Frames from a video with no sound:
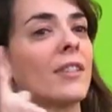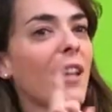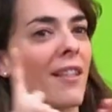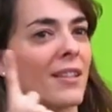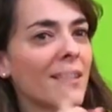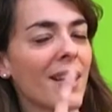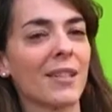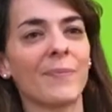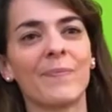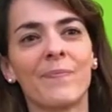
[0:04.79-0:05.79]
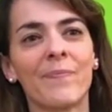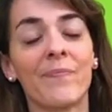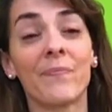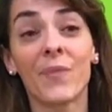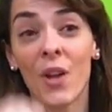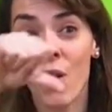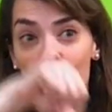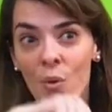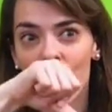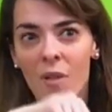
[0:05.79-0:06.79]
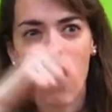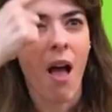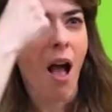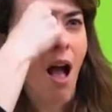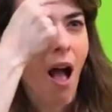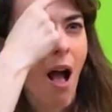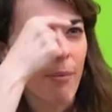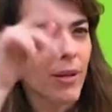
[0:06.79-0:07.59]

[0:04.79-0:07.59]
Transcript: Una intensa nevada se hace presente en la ciudad.